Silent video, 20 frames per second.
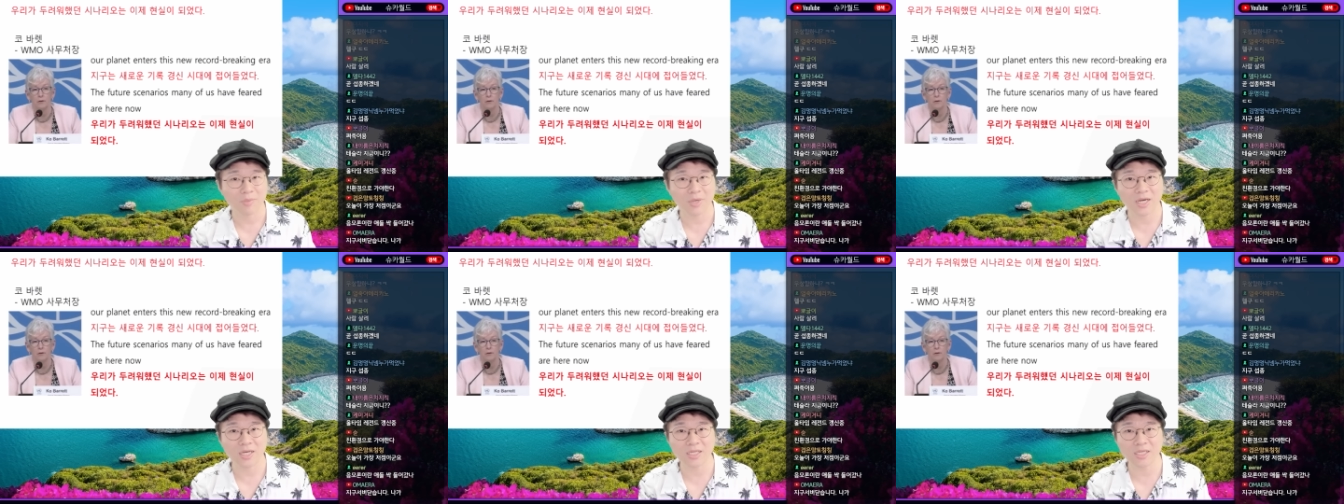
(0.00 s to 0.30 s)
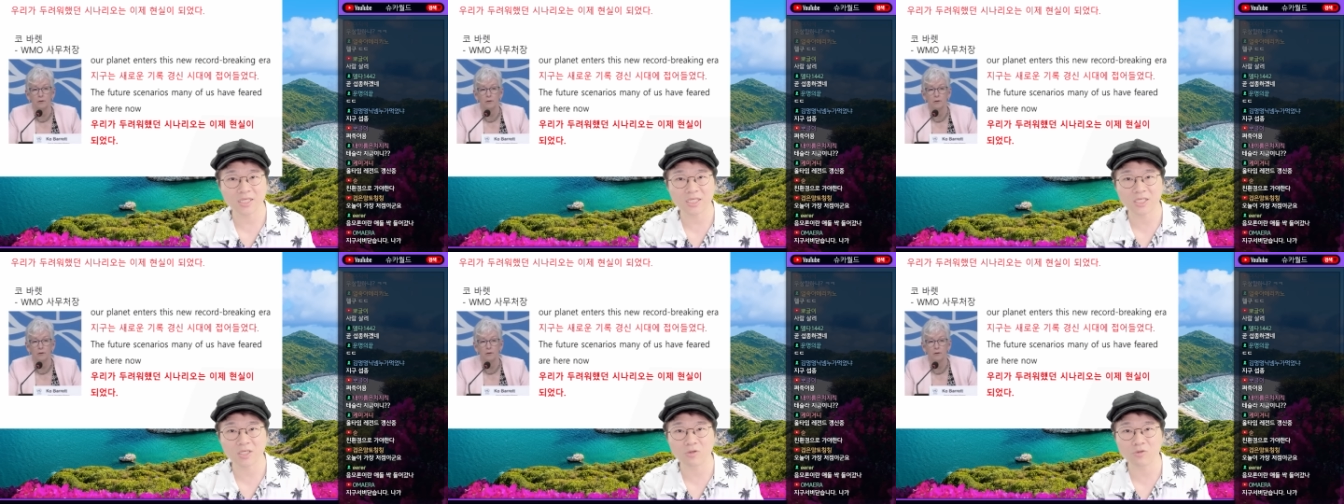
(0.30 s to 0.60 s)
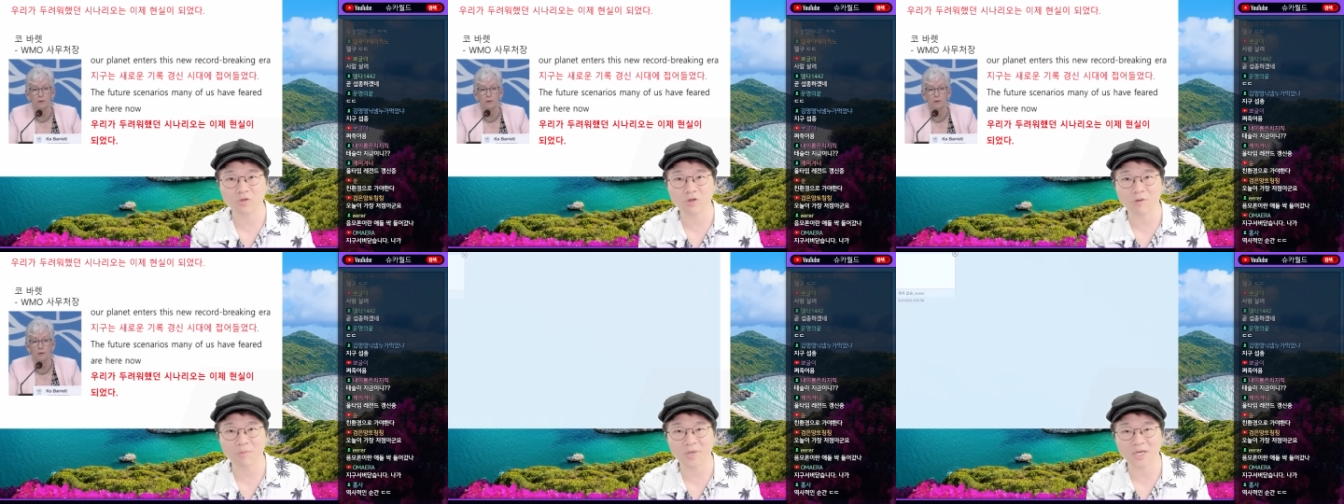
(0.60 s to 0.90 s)
파리
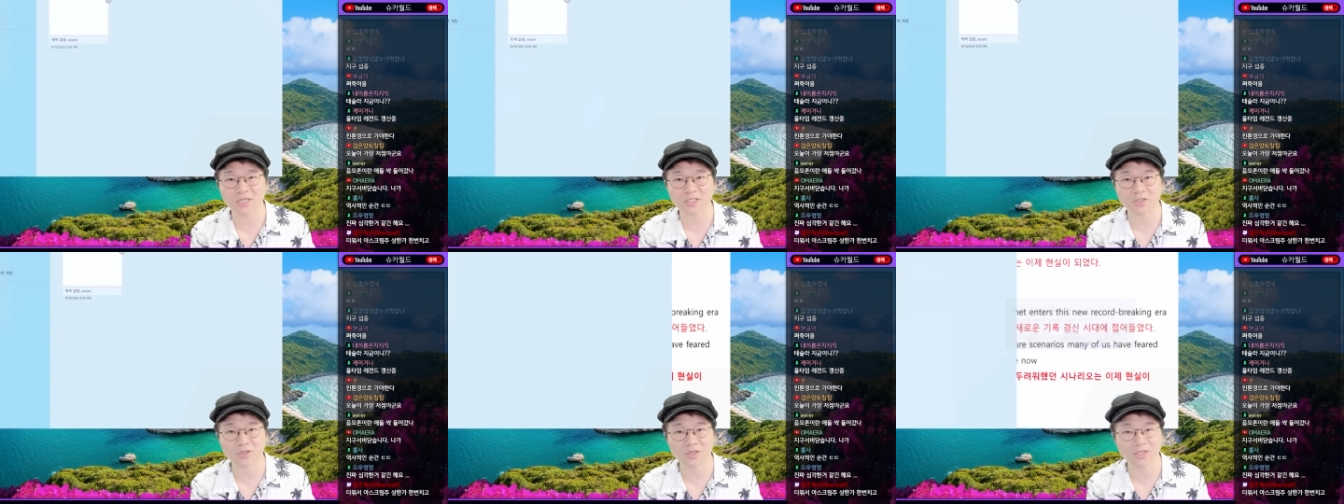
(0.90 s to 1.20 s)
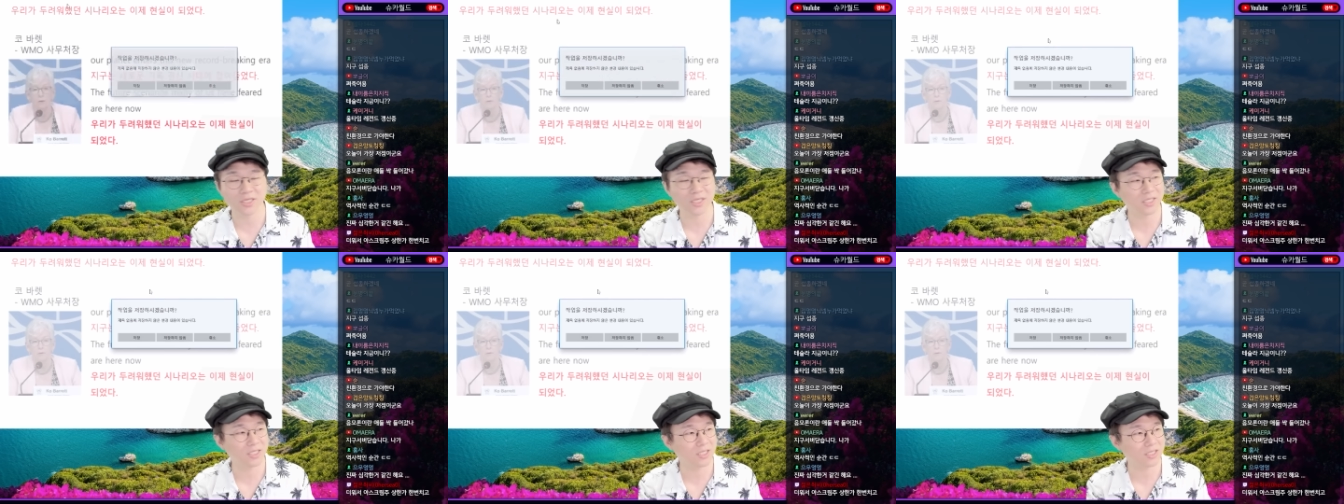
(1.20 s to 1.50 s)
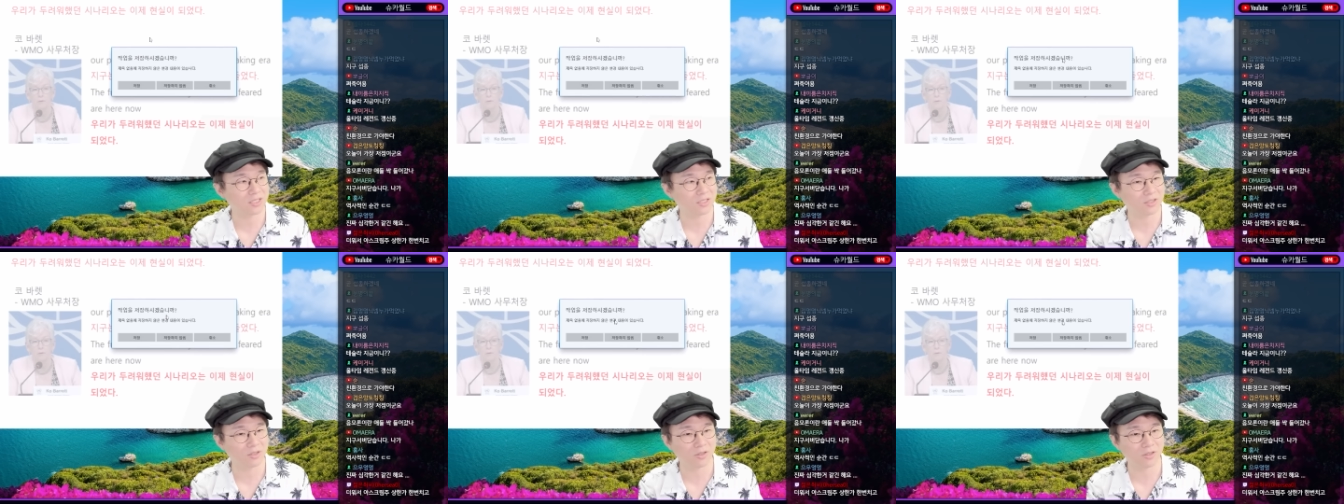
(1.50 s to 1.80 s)
기후협약에서
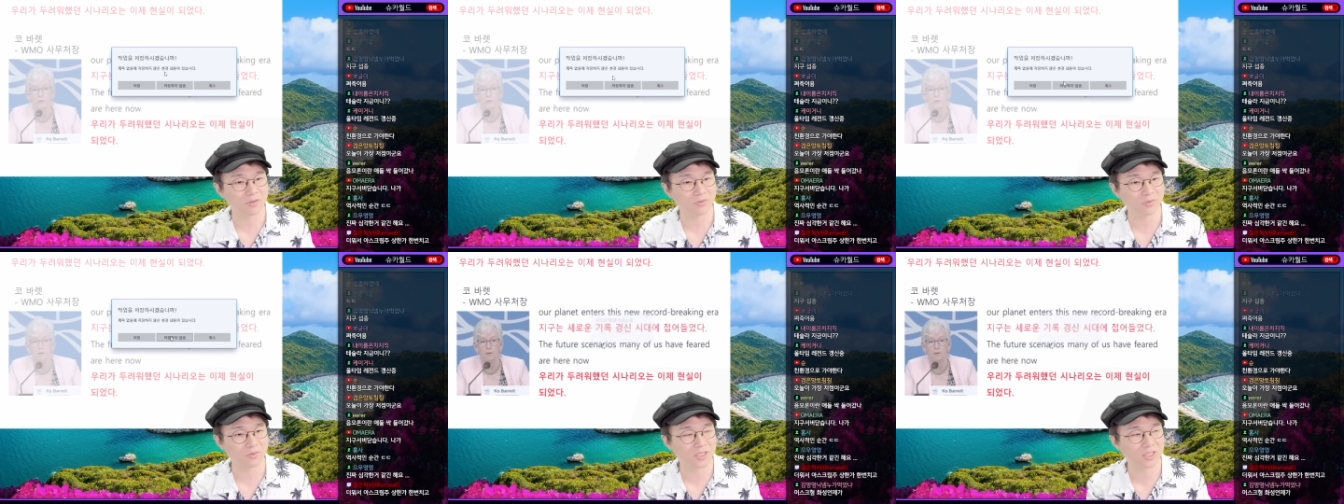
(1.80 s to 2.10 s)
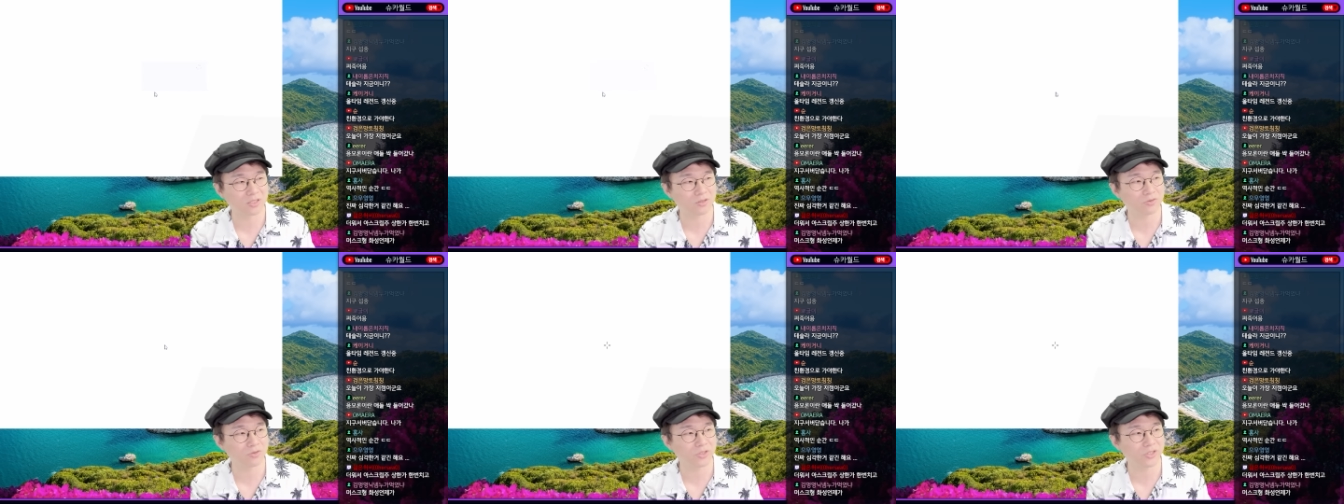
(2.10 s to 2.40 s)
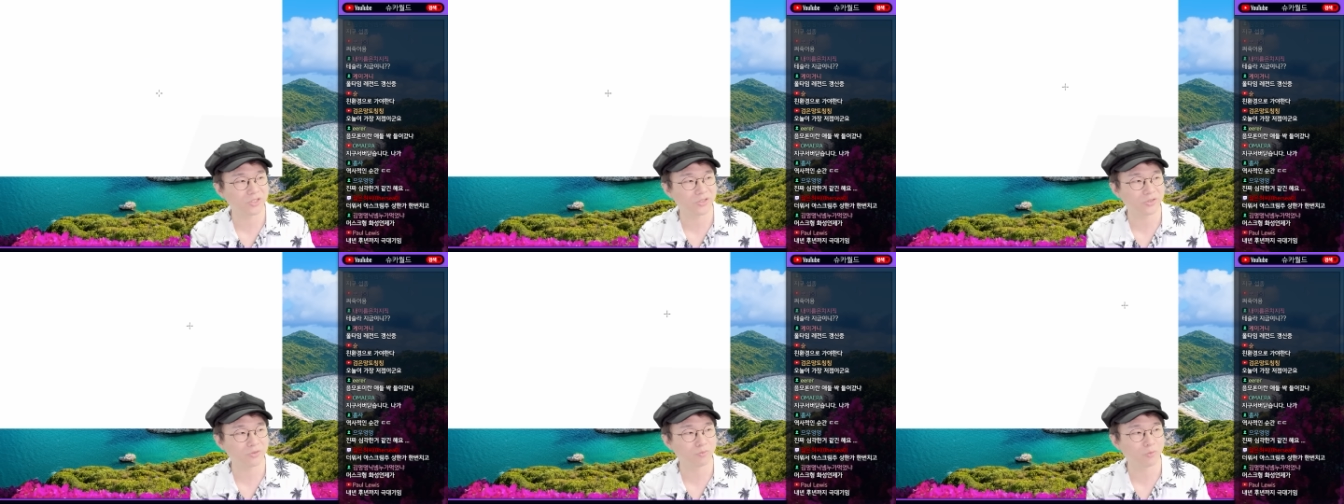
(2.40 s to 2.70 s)
얘기했던
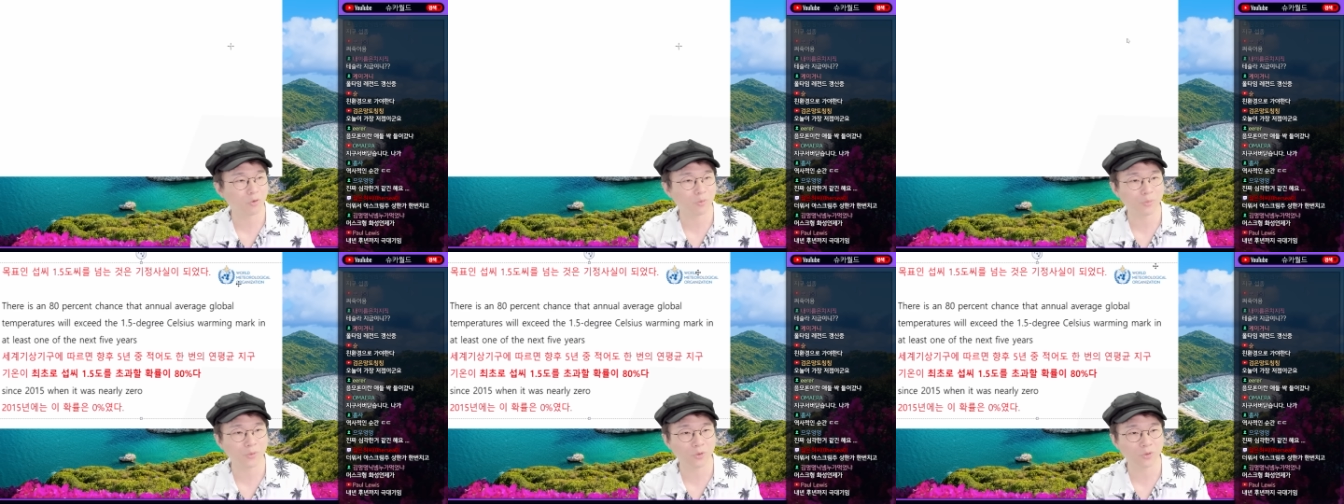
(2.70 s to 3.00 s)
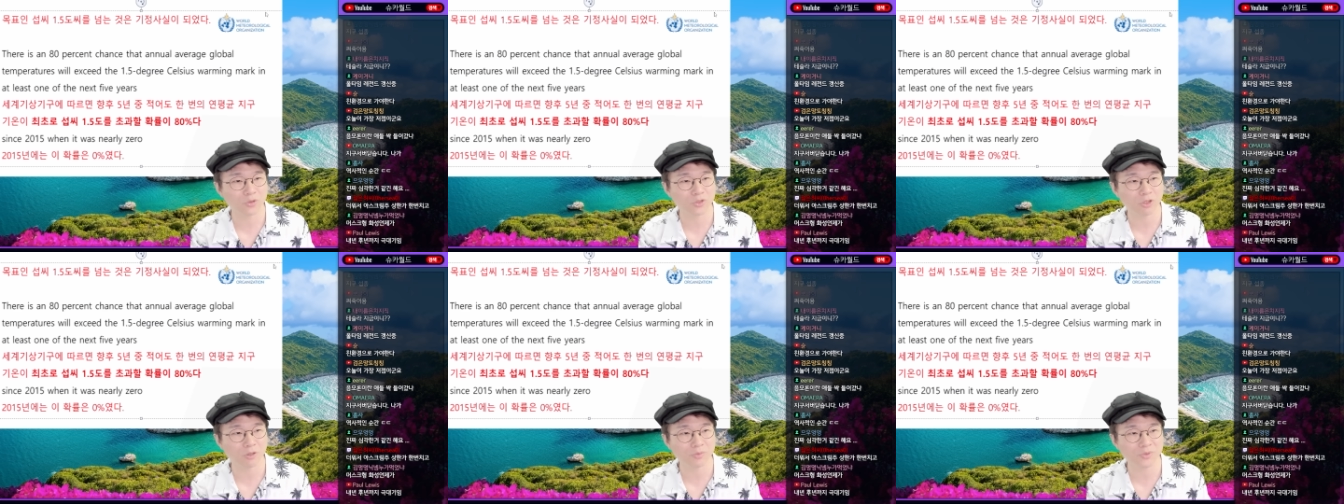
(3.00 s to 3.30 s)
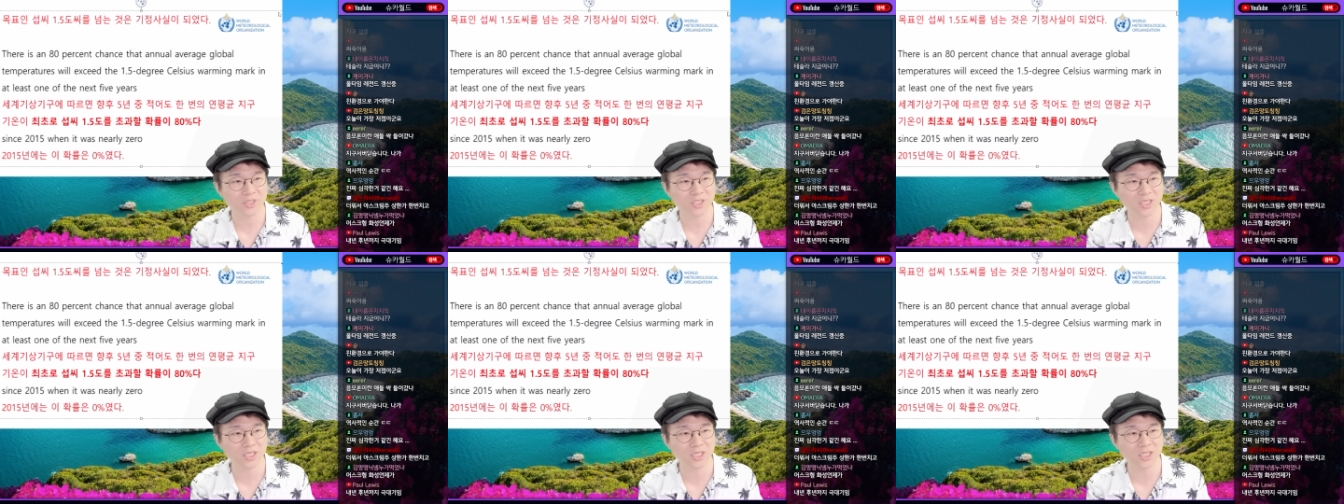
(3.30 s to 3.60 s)
지구기온 목표
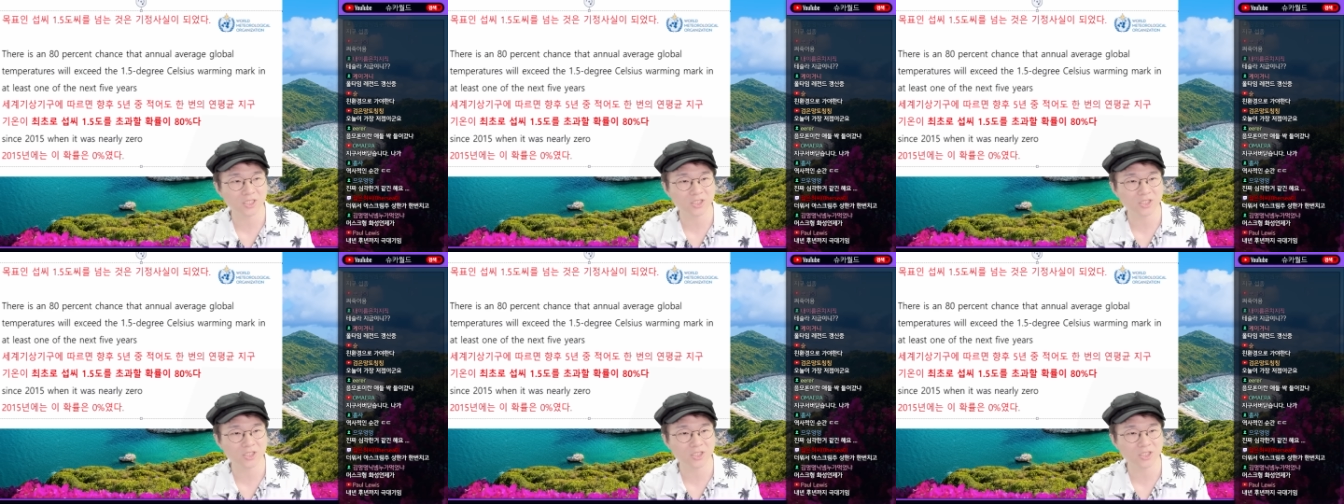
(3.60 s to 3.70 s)
섭씨